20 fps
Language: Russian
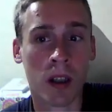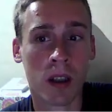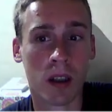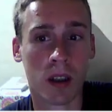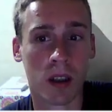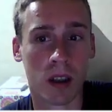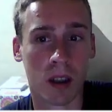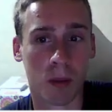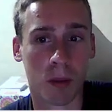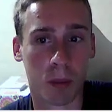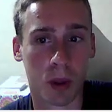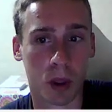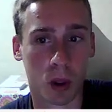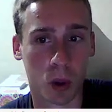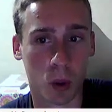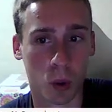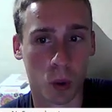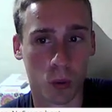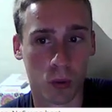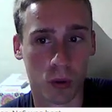э,
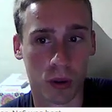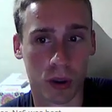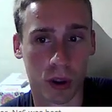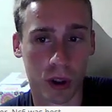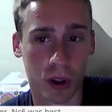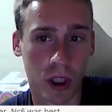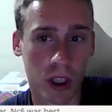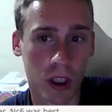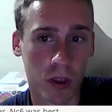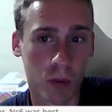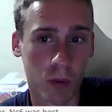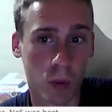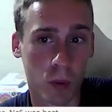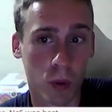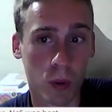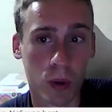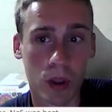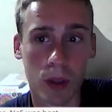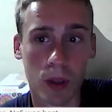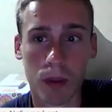пешку в жертву,
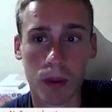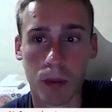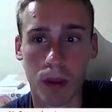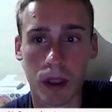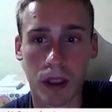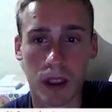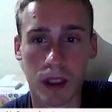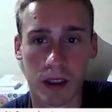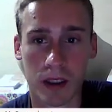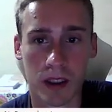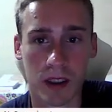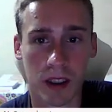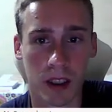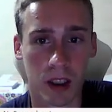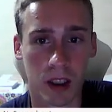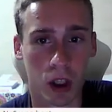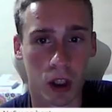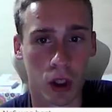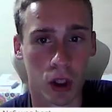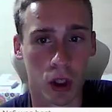но тем не менее здесь,
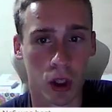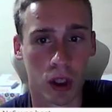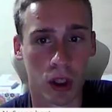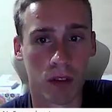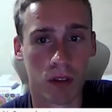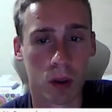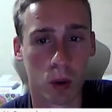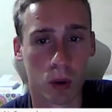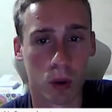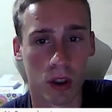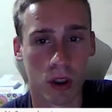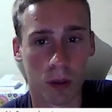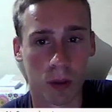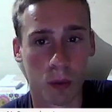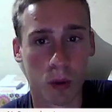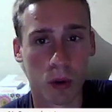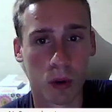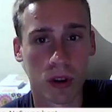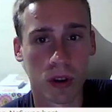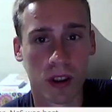конечно же, не все так
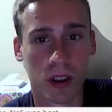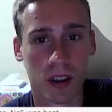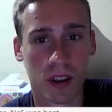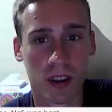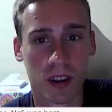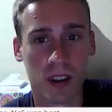просто,